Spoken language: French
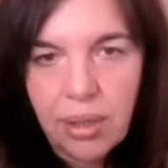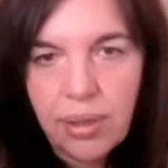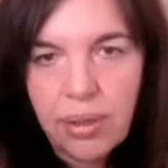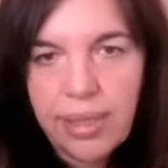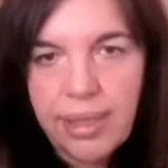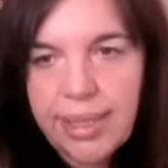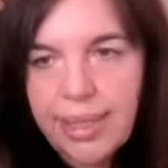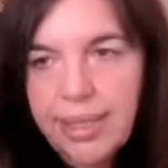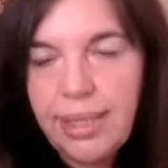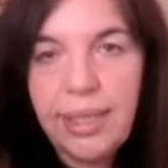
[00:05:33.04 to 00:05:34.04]
euh,
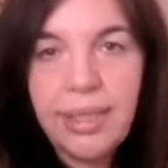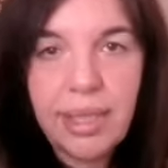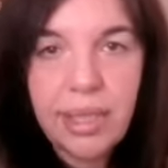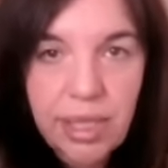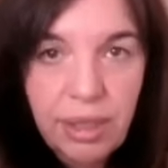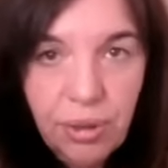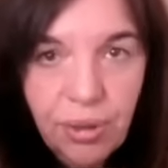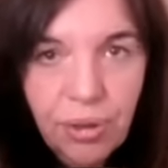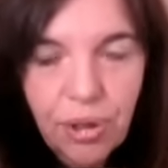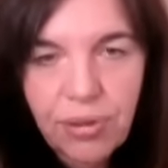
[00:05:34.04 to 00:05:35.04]
ici, il s'agit
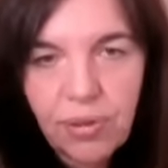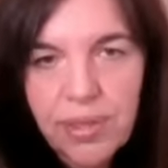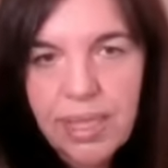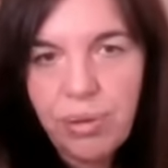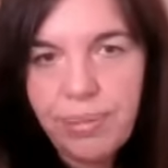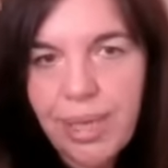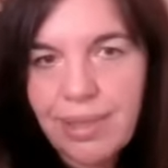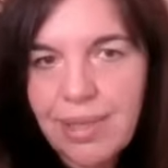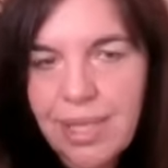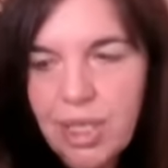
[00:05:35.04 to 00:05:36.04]
d'un transit de
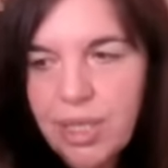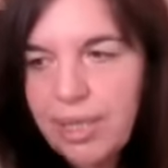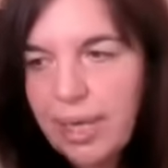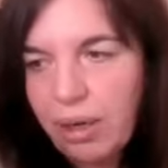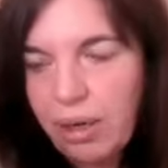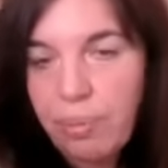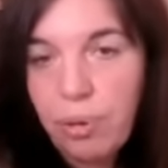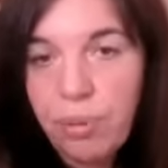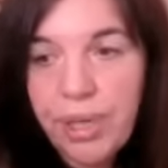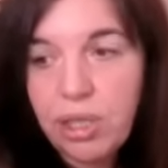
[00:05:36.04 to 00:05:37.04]
Mars en Sagittaire. Alors
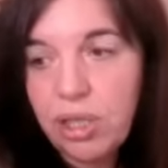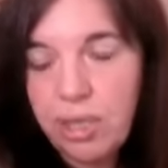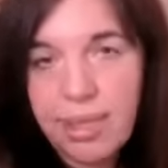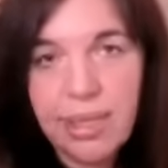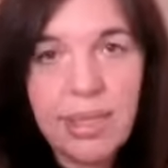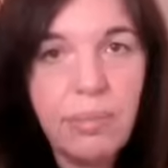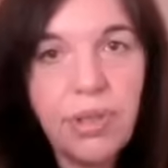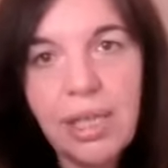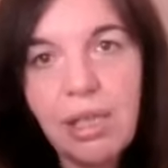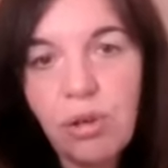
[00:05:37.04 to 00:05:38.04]
la première chose, c'est
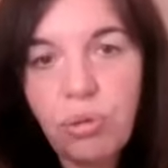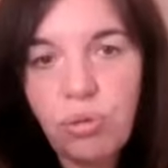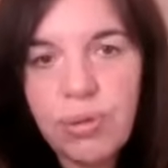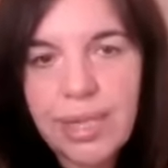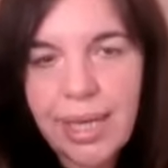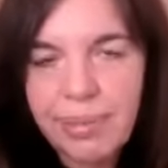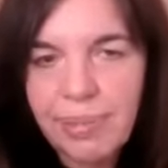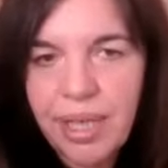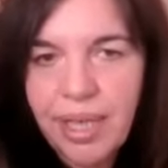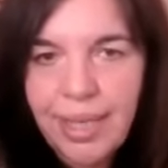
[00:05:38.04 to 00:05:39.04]
peut-être
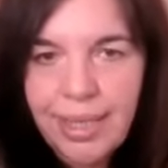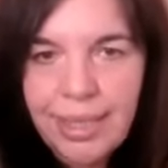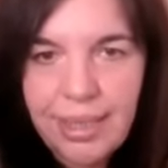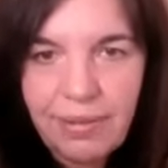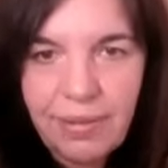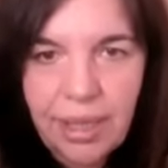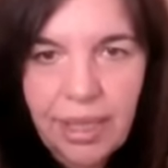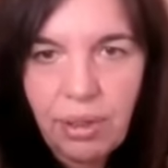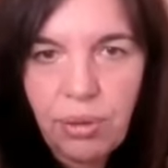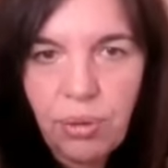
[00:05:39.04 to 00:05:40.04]
l'enthousiasme. C'est
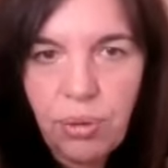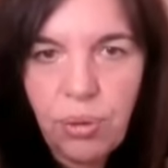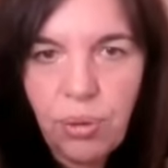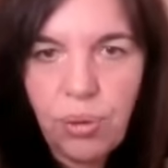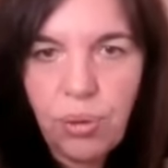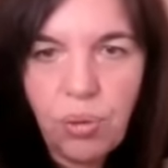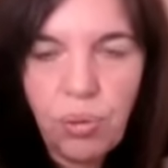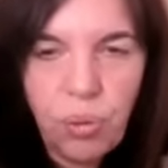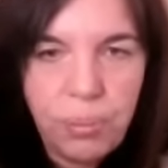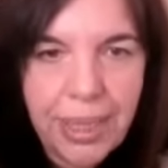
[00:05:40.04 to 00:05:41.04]
vrai que euh,
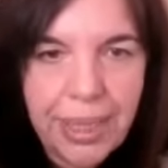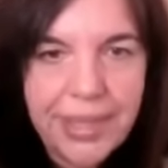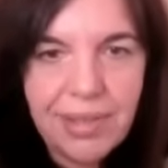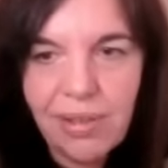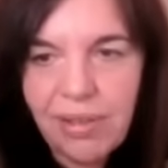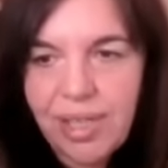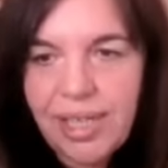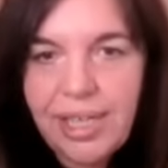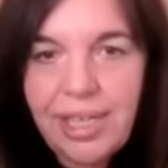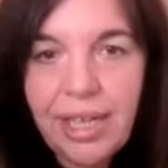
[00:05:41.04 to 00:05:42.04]
on le pressent,
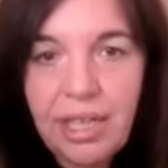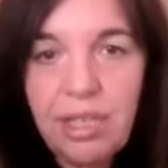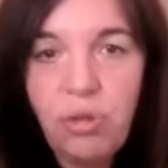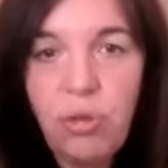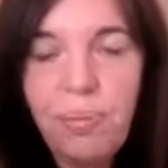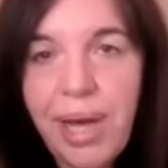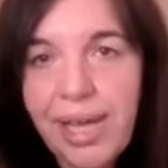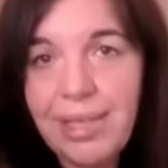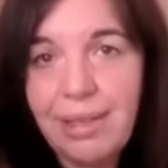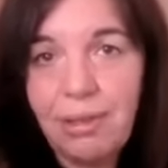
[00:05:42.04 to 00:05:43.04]
hein, l'énergie de
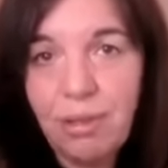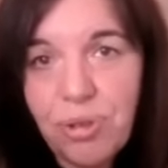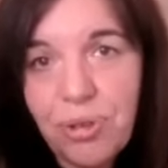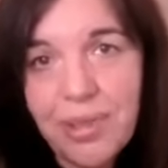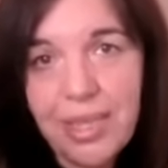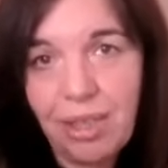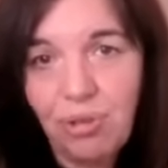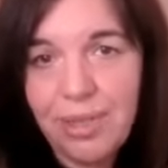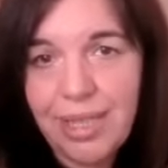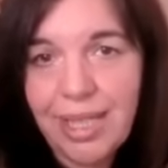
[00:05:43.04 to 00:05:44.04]
Mars dans ce
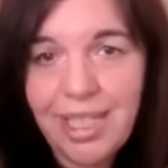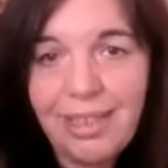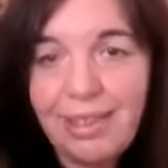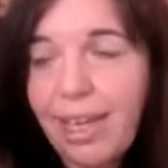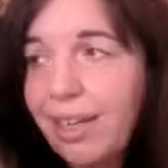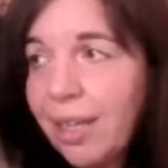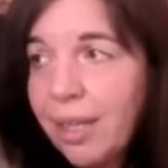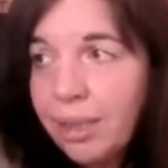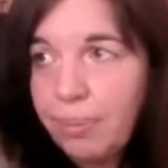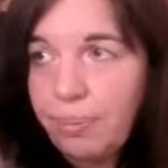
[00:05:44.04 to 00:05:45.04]
signe du Sagittaire
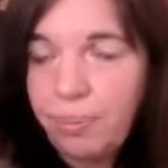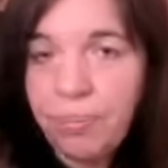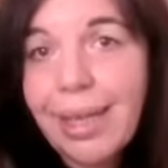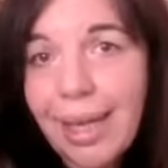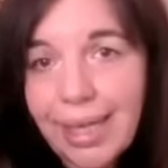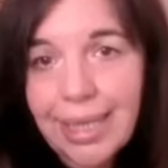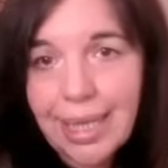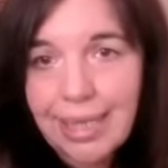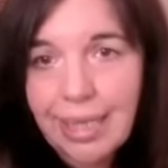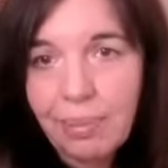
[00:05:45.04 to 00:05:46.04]
va être
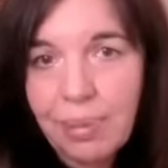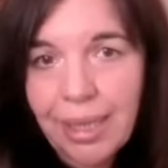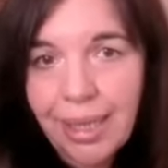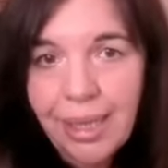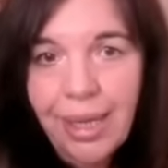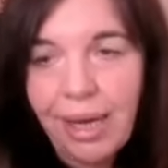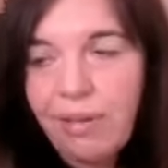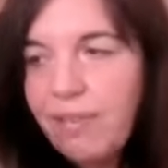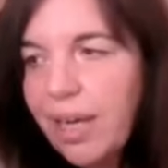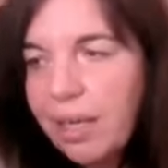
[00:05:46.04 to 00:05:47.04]
exacerbée.
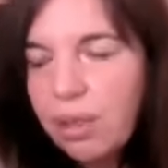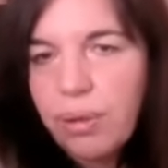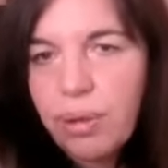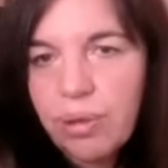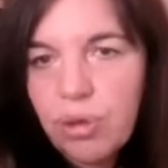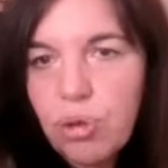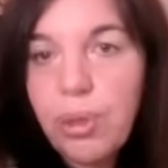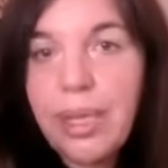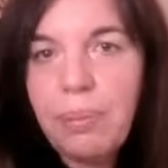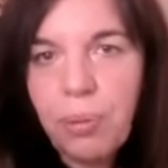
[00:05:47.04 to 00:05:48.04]
Elle va euh,
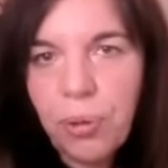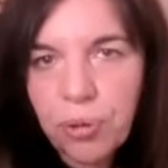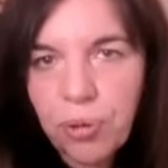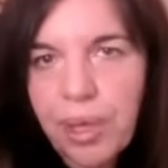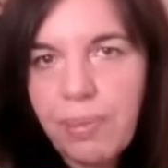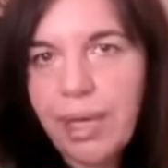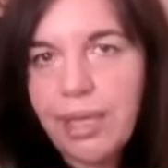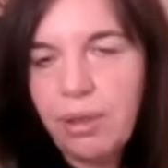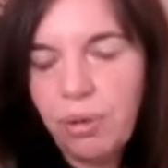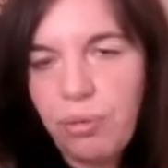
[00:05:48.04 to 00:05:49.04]
se répandre. On a
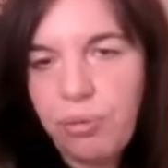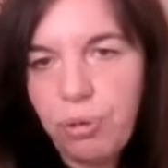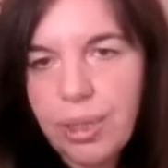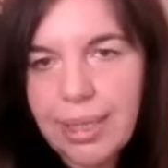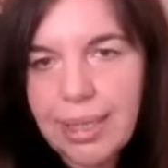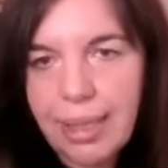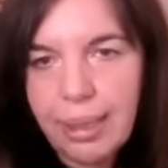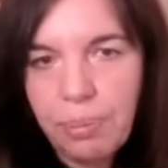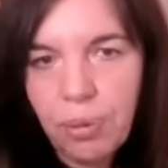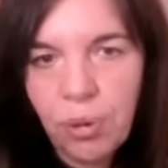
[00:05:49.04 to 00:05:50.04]
parlé d'un feu qui se
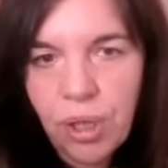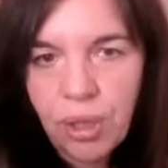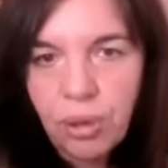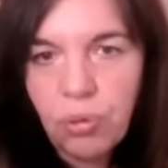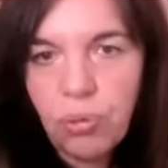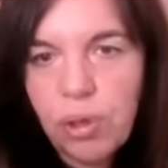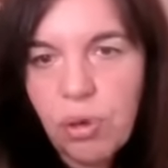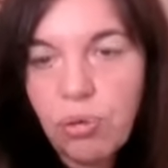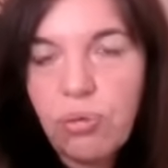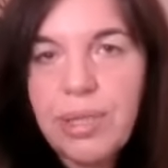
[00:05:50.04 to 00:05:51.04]
répand.
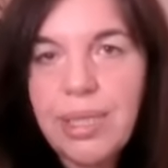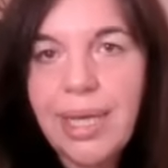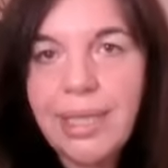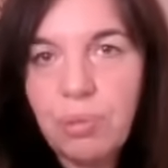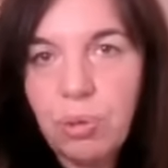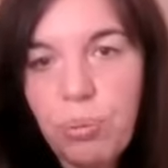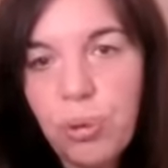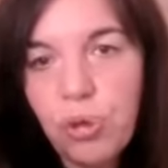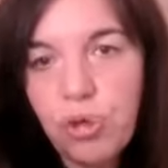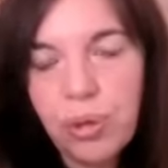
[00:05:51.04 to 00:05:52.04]
Donc l'enthousiasme
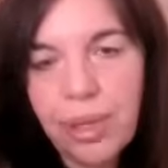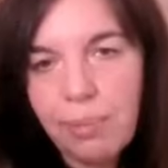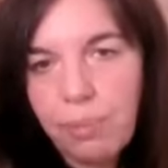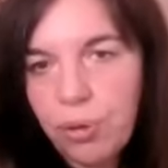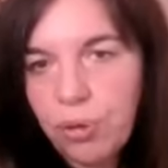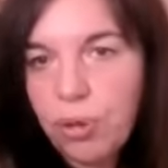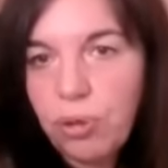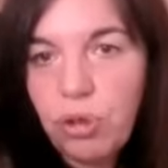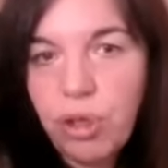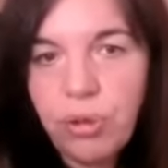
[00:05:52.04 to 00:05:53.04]
peut se
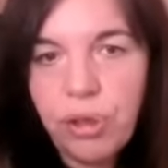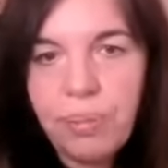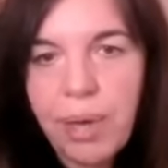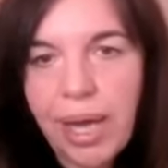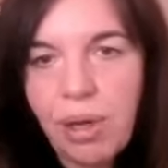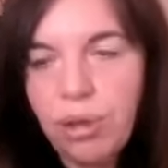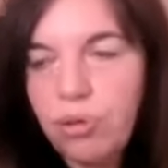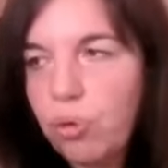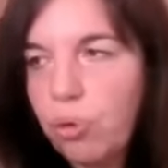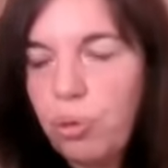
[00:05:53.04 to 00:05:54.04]
répandre d'un homme à
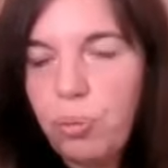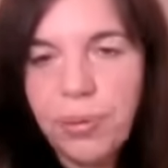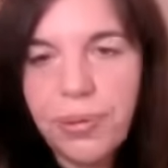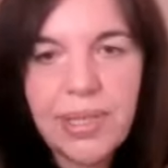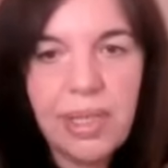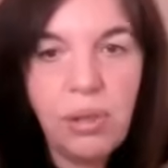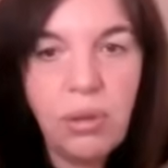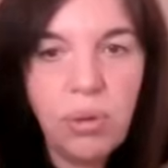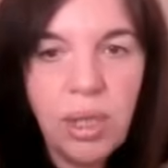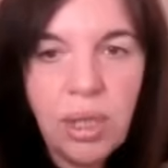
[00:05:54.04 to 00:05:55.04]
l'autre. On peut
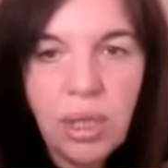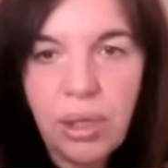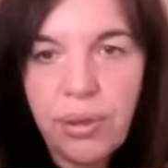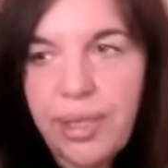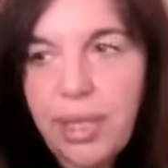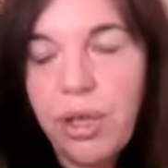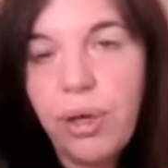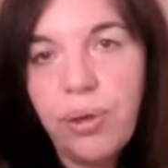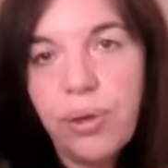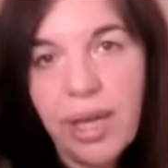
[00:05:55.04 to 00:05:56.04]
penser que, euh,
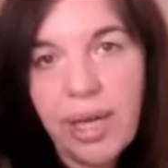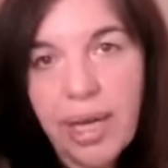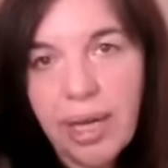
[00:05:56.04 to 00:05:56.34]
d'ailleurs, euh,